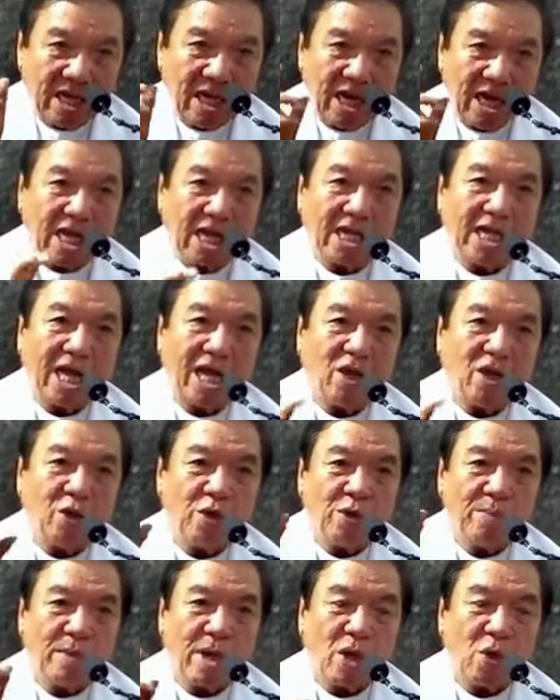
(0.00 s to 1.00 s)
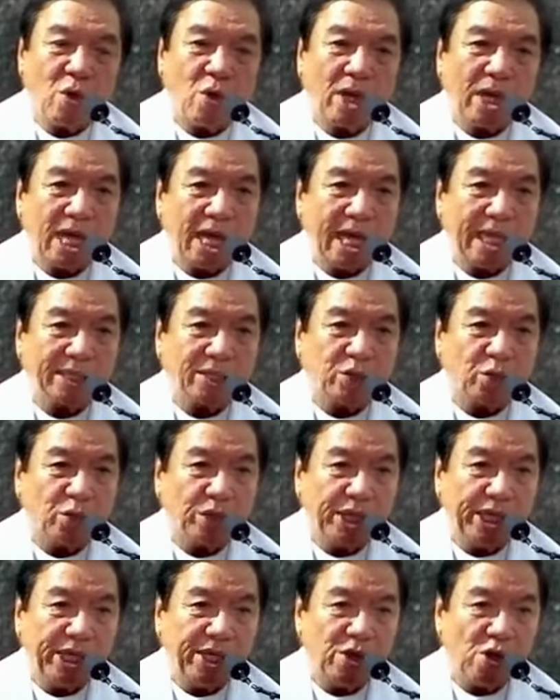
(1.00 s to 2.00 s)
ang agalon mao ang
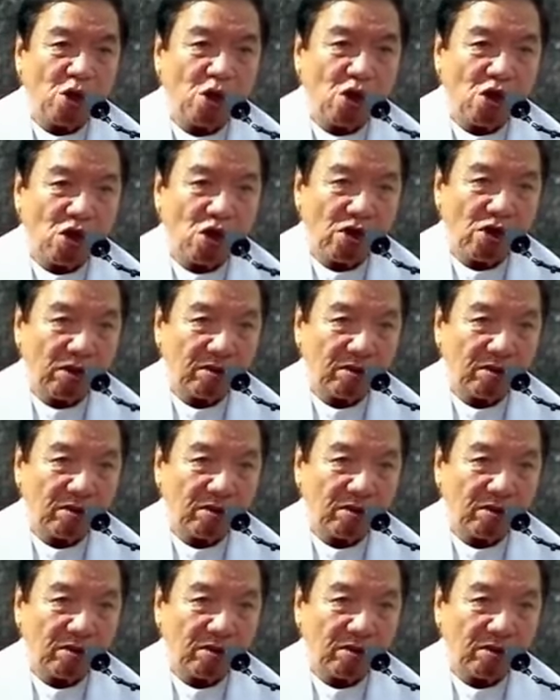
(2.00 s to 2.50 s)
atong Ginoo.